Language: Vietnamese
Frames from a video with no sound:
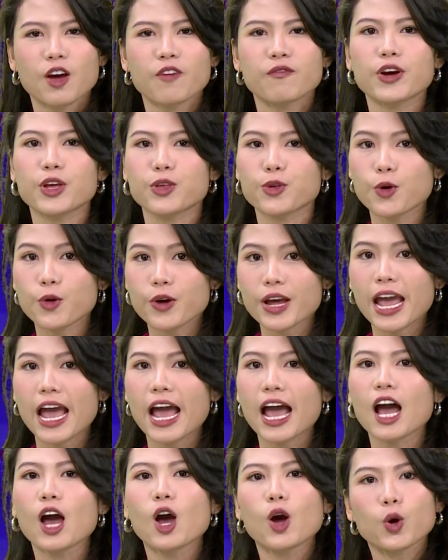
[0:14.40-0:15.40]
và
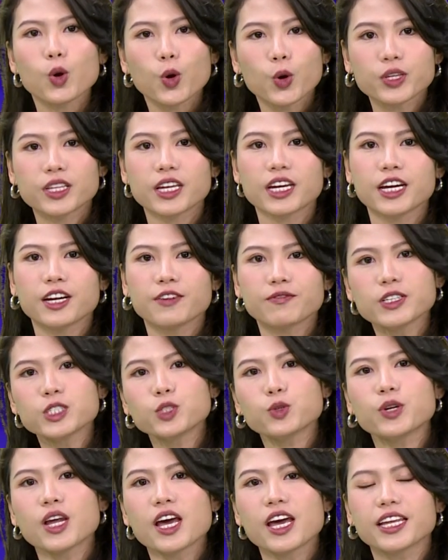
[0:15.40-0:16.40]
yoga ngồi thiền với chủ
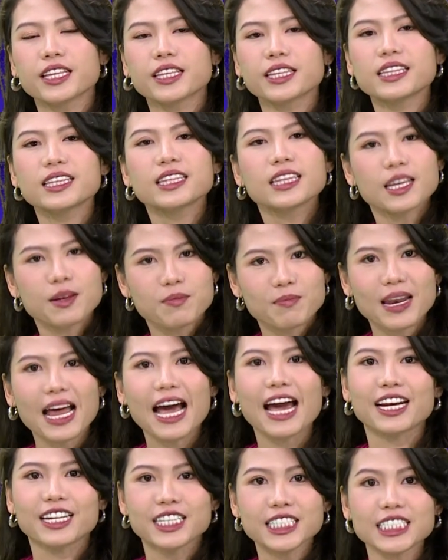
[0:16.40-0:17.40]
đề tìm
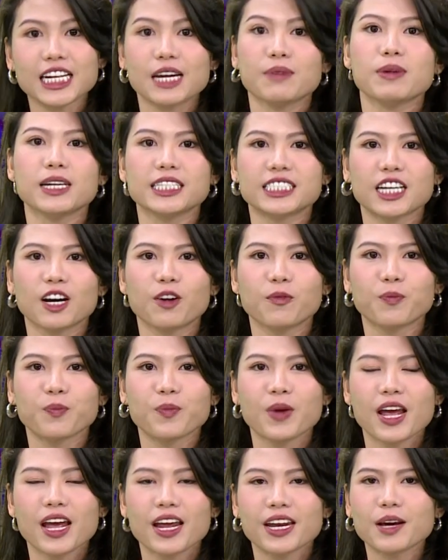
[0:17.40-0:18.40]
lại đứa trẻ bên trong
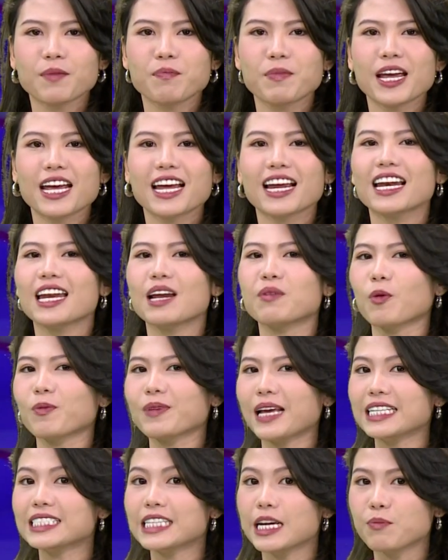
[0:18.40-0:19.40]
đặc biệt là một
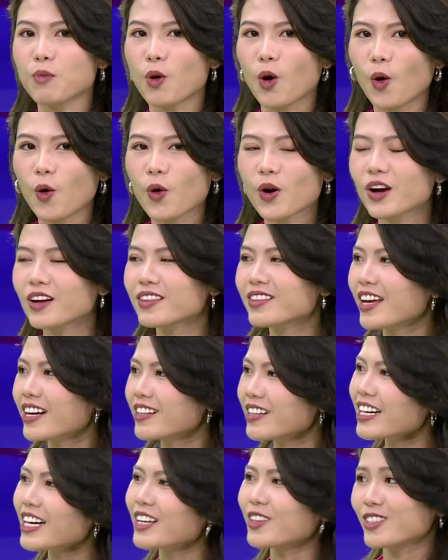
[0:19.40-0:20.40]
giải chạy bộ có tên
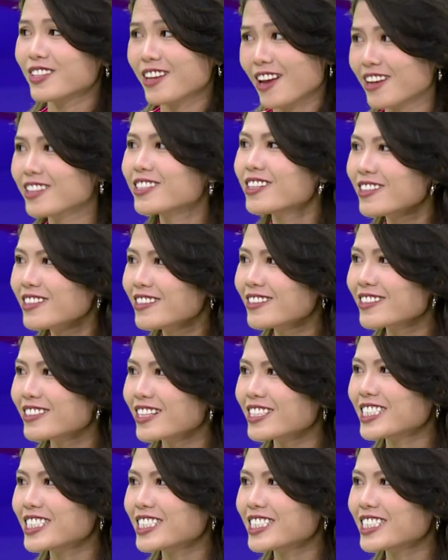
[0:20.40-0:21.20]
rất là dễ thương đó